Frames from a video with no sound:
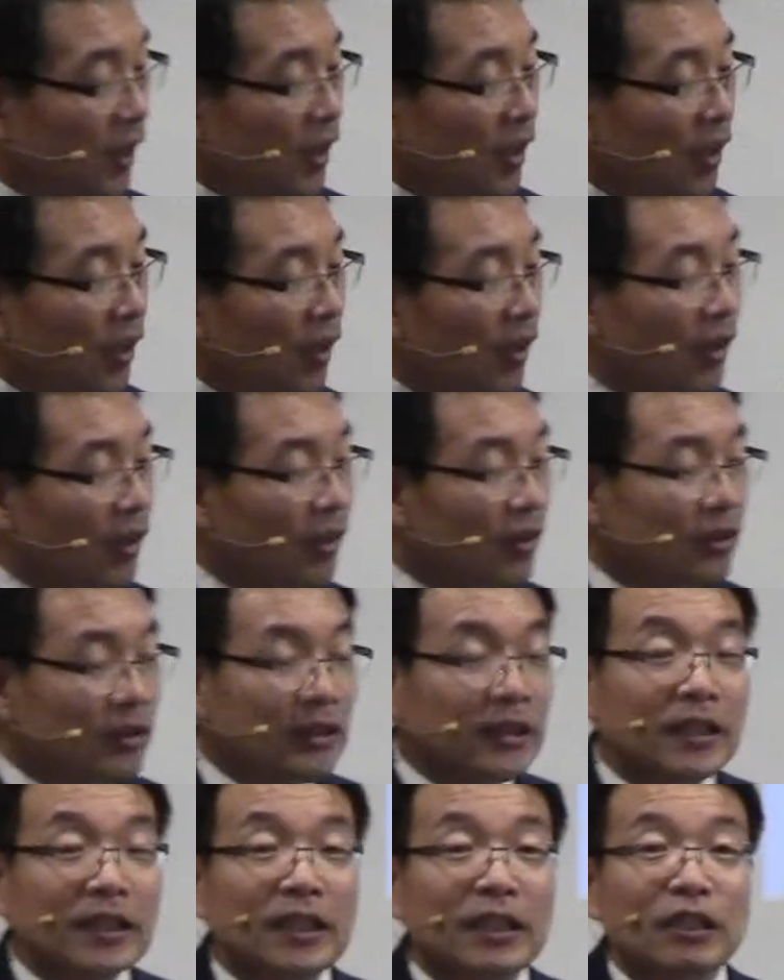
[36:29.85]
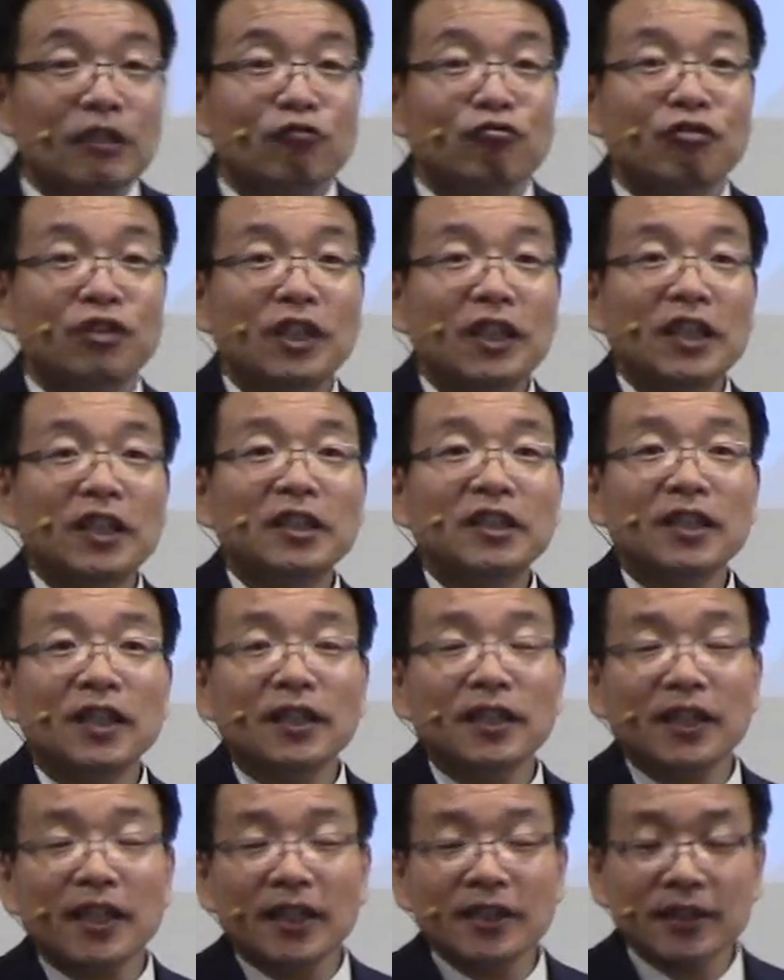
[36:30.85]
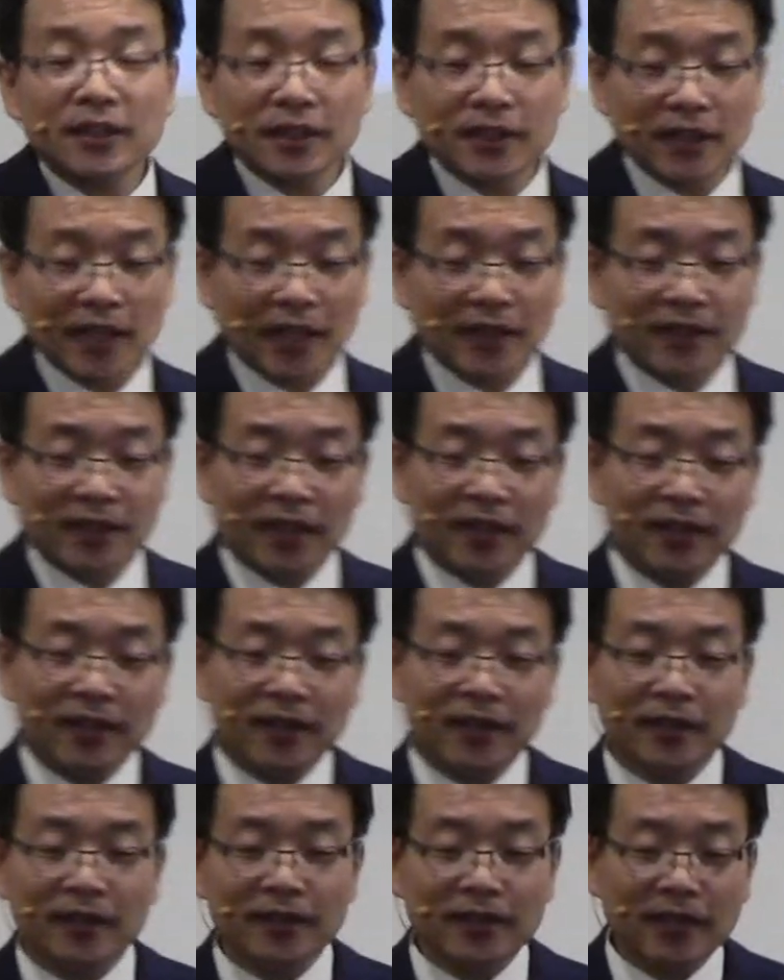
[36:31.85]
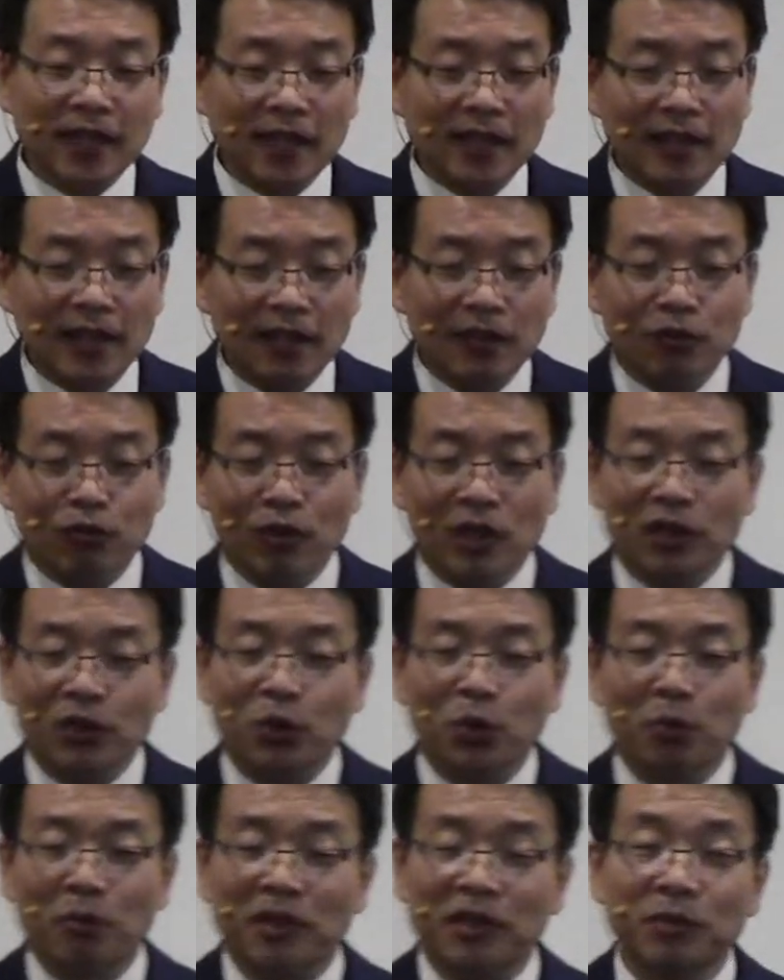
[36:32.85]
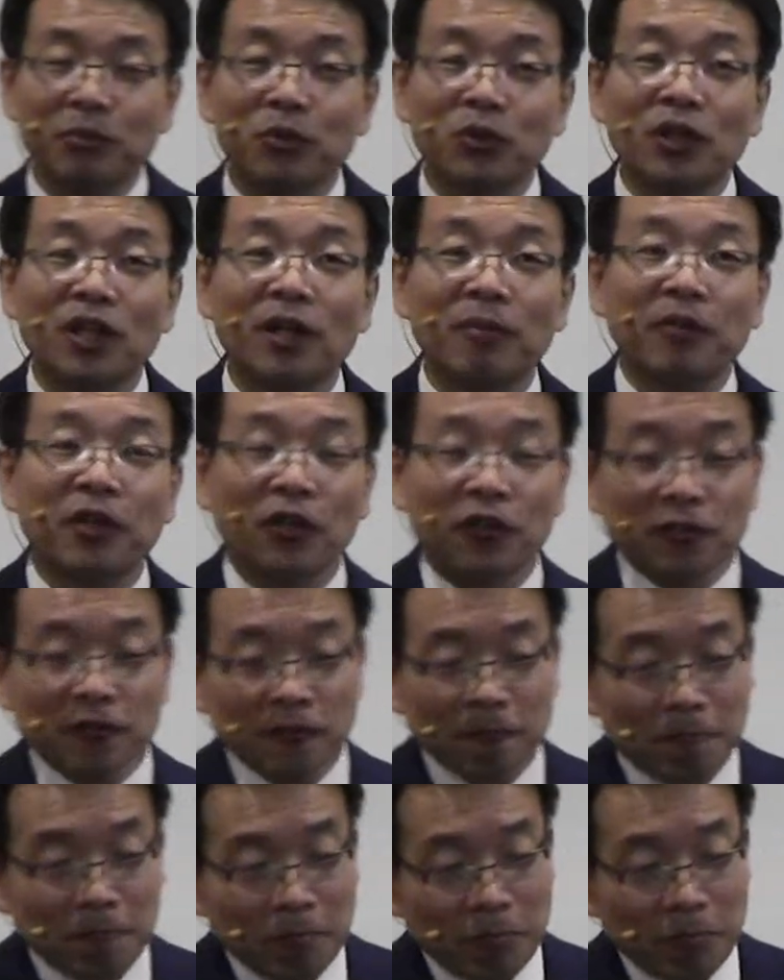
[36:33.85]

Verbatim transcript: 아, 우리 인간이 가지는 가장 큰 착각과 교만이 뭐냐면